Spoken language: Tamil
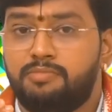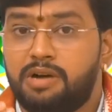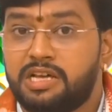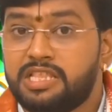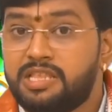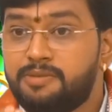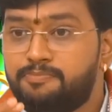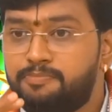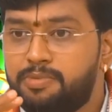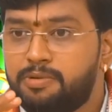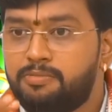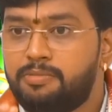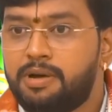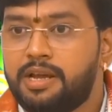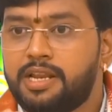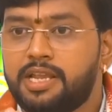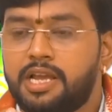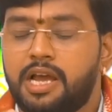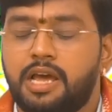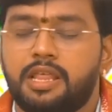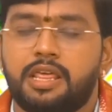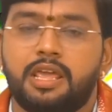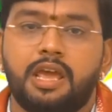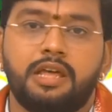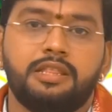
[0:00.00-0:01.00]
மதிப்பு
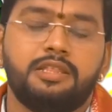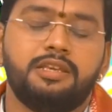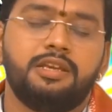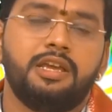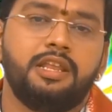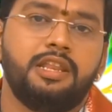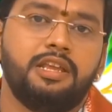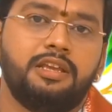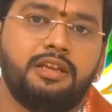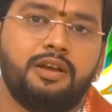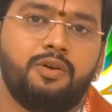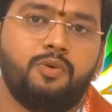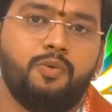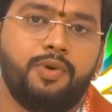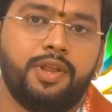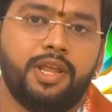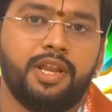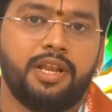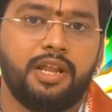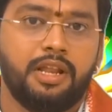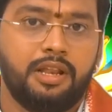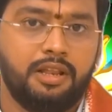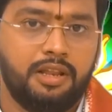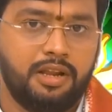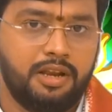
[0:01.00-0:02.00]
மரியாதை அதிகரிக்கக்கூடிய
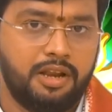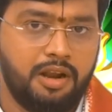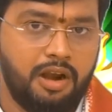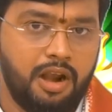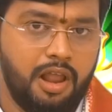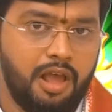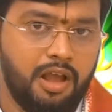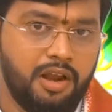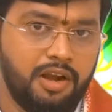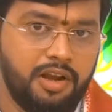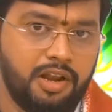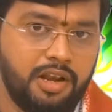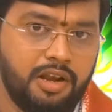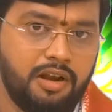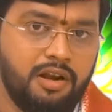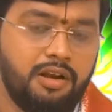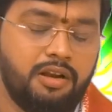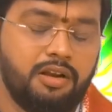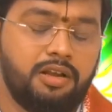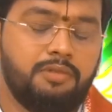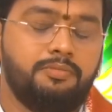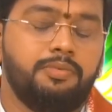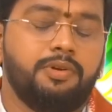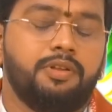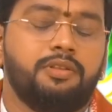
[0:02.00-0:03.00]
நல்ல நாளாக இந்த நாள்
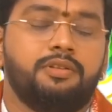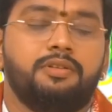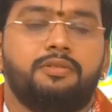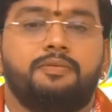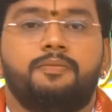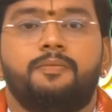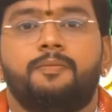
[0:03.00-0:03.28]
இருக்கப்படும்